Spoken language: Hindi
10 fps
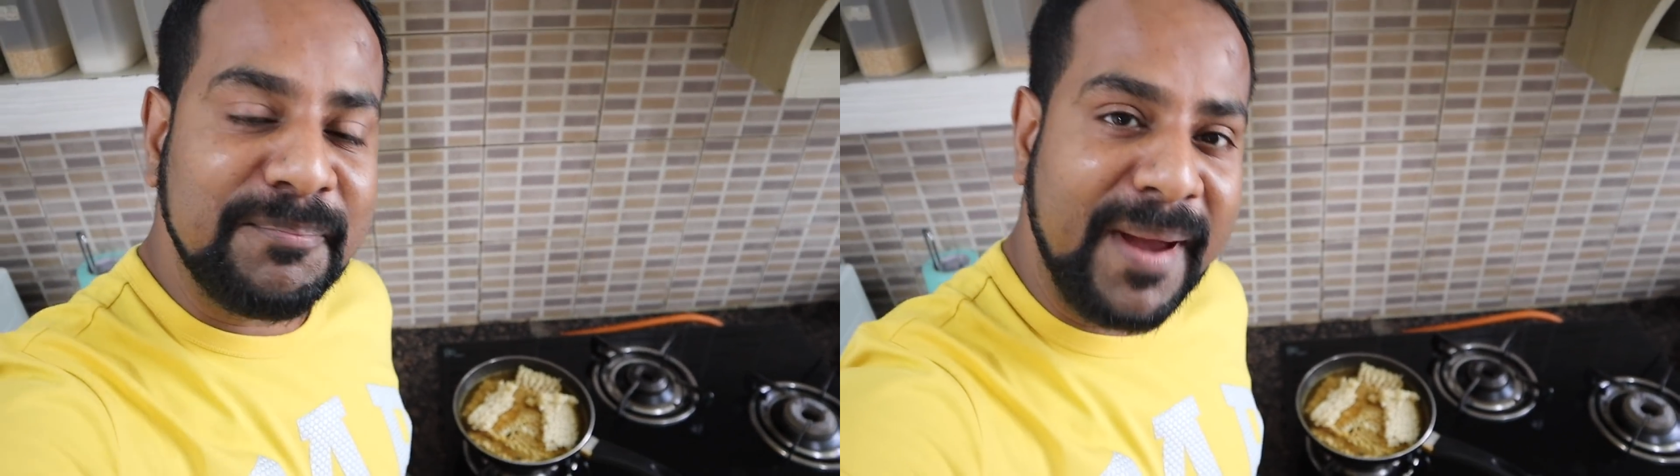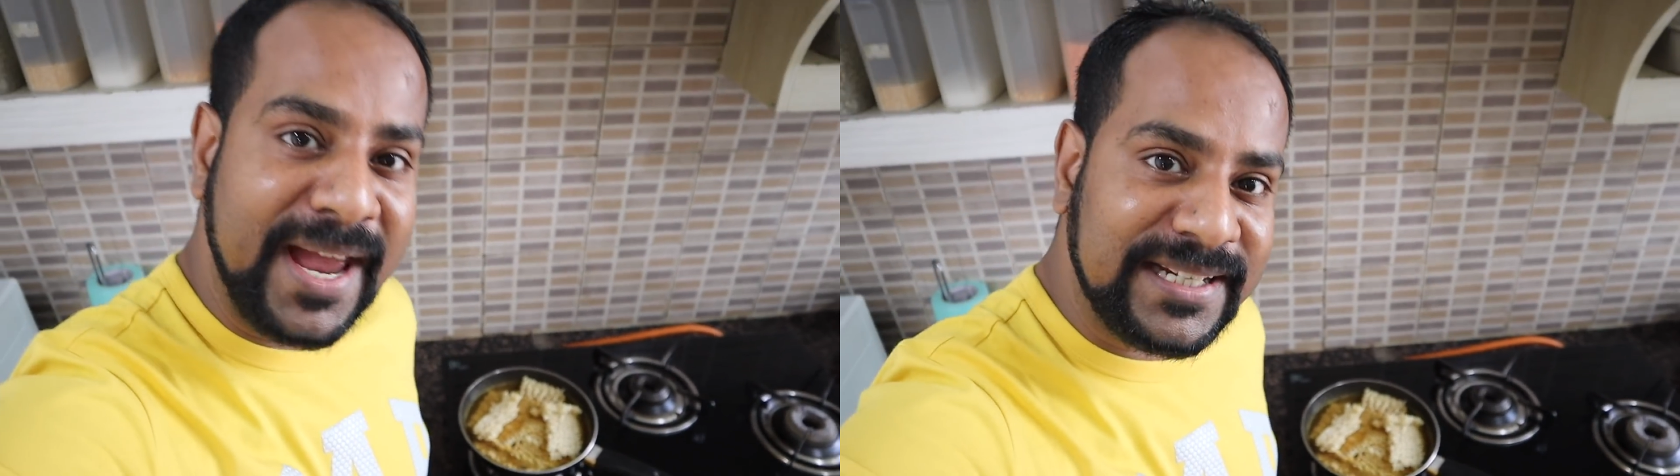
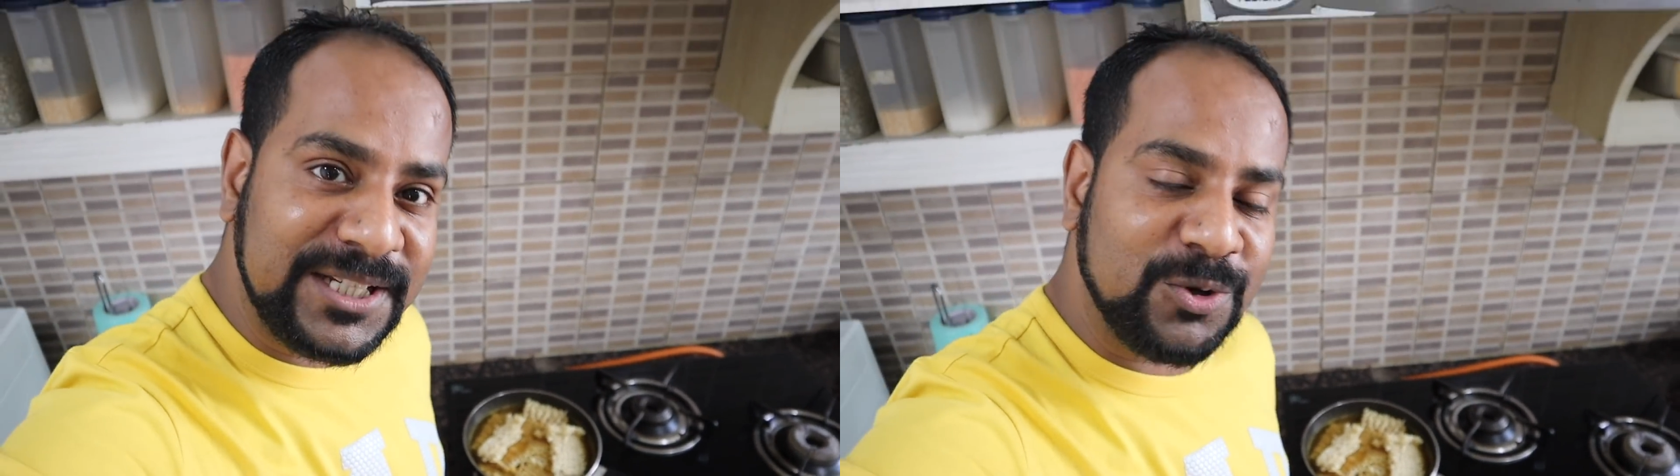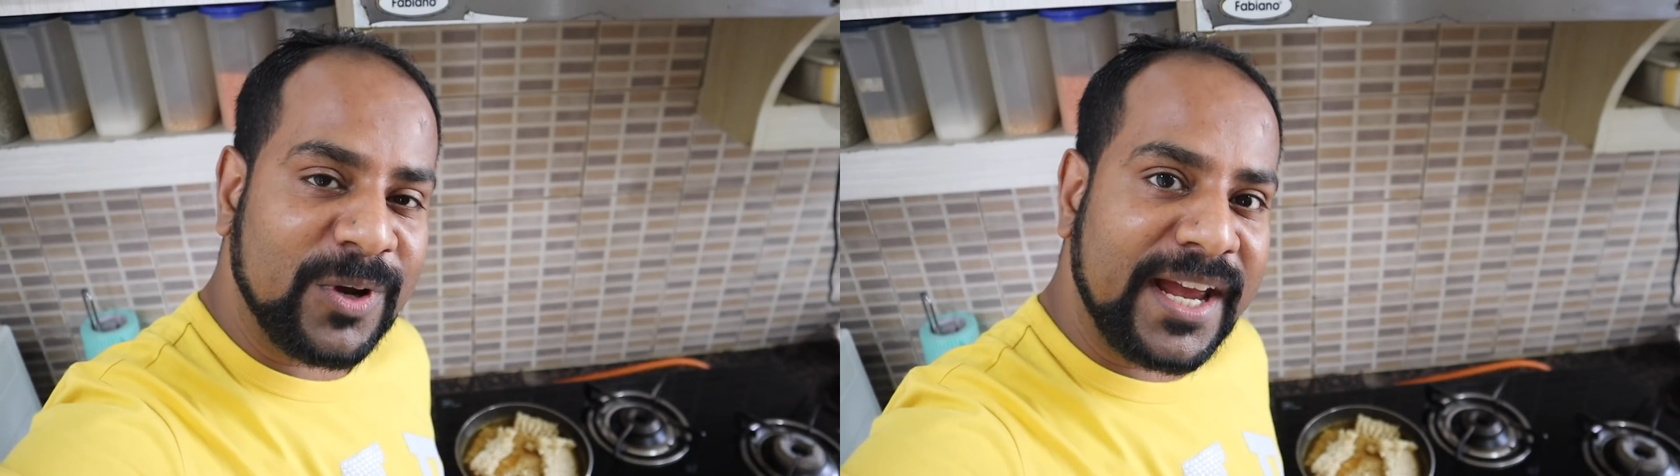
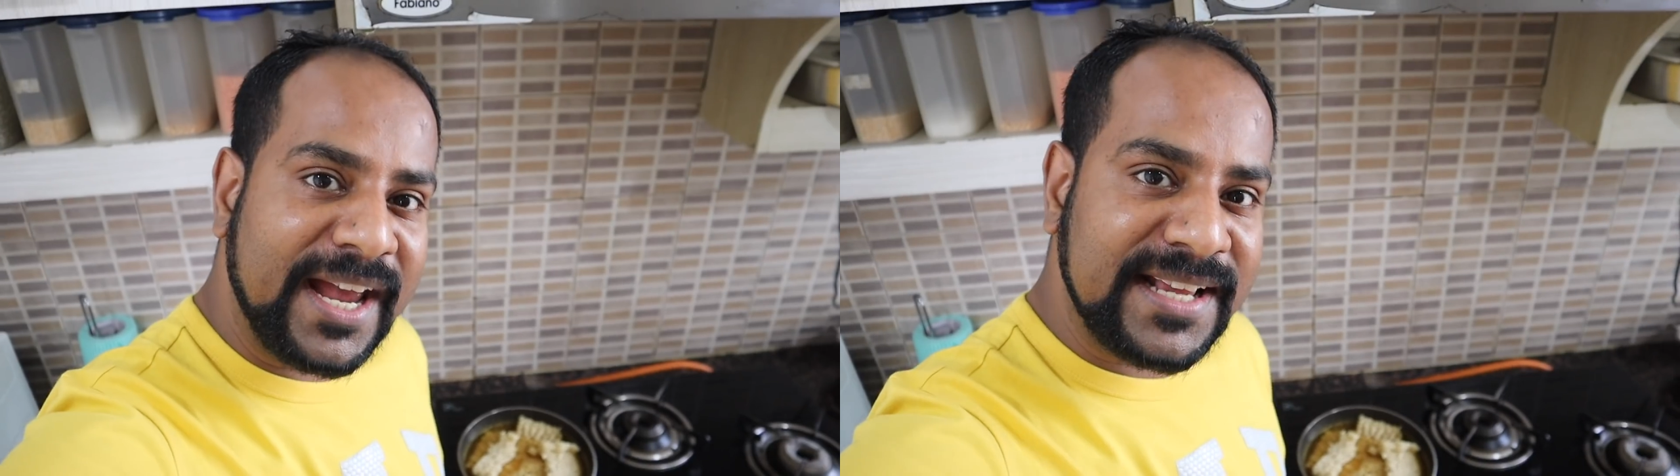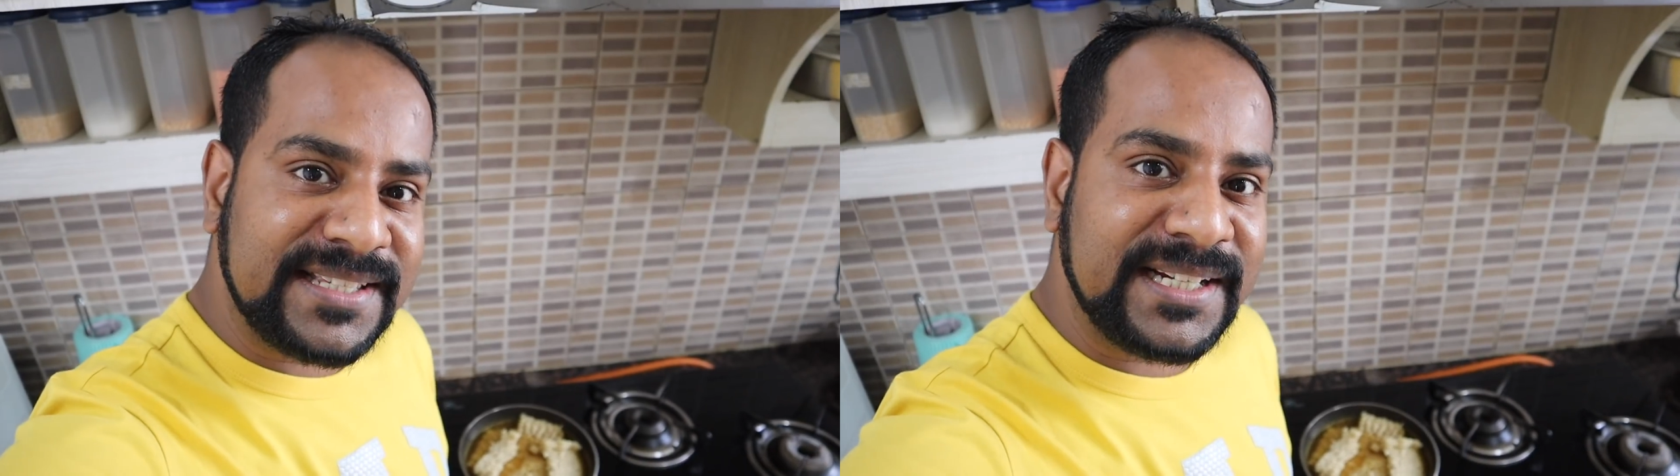मैगी जो है
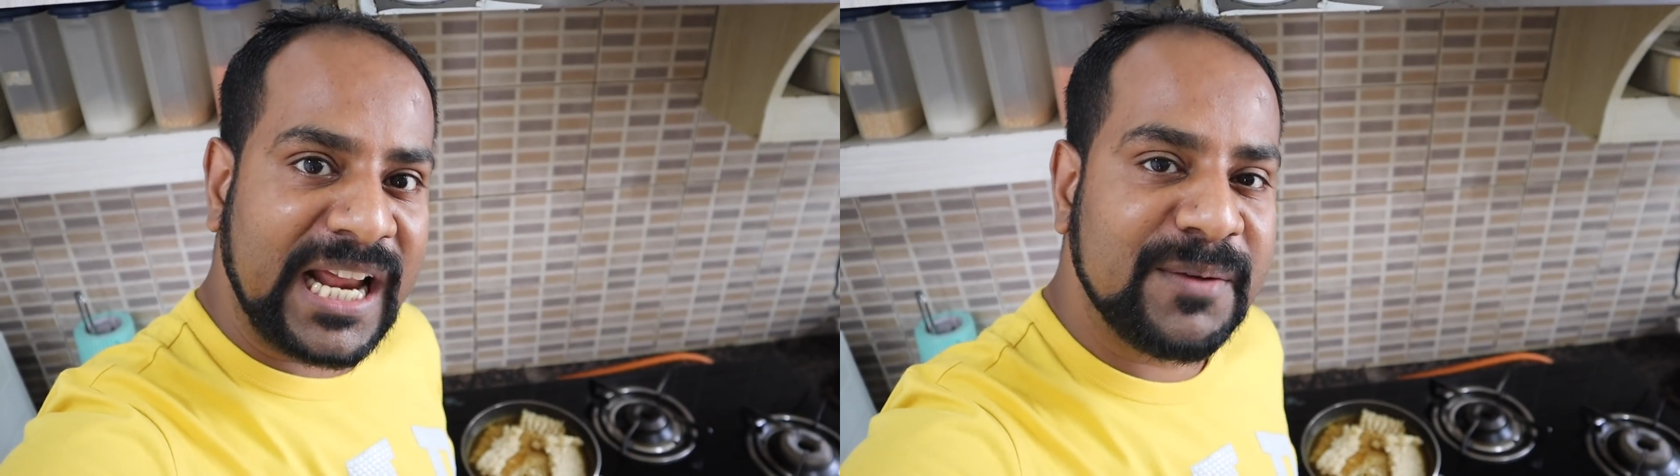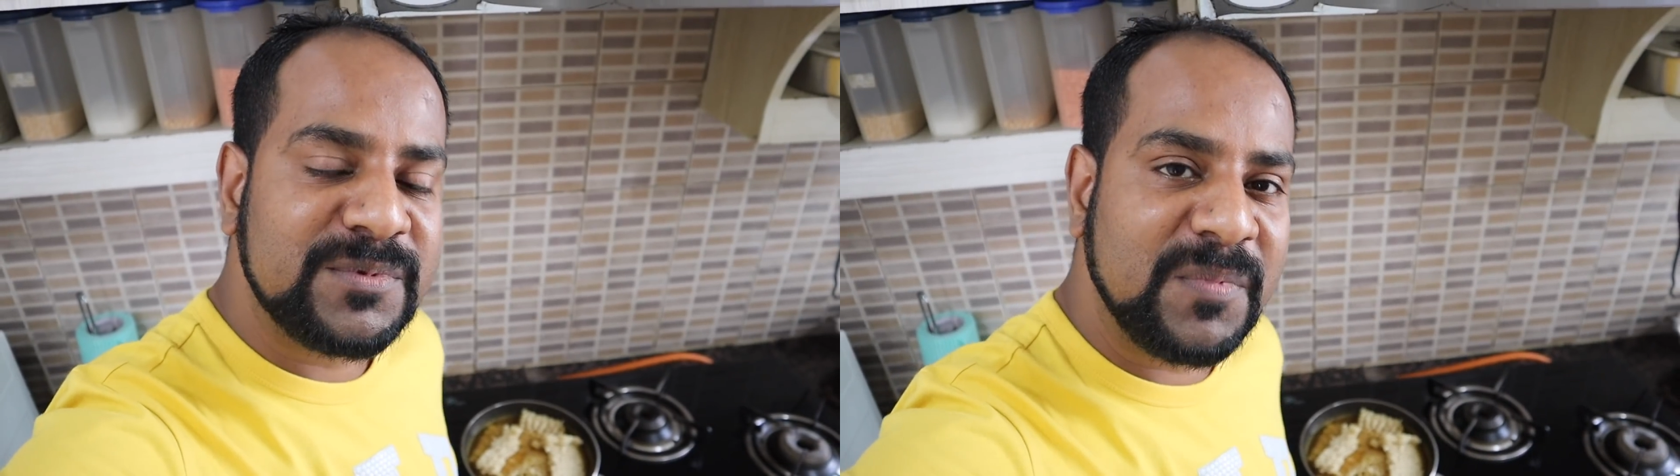ऐसे
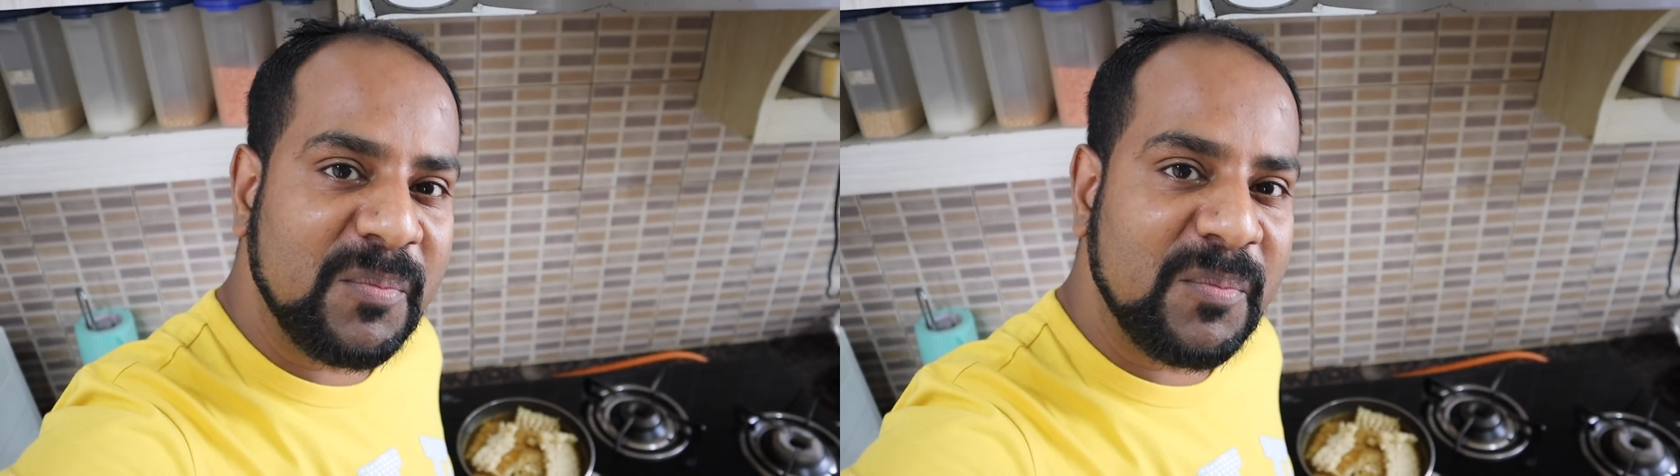टाइम्स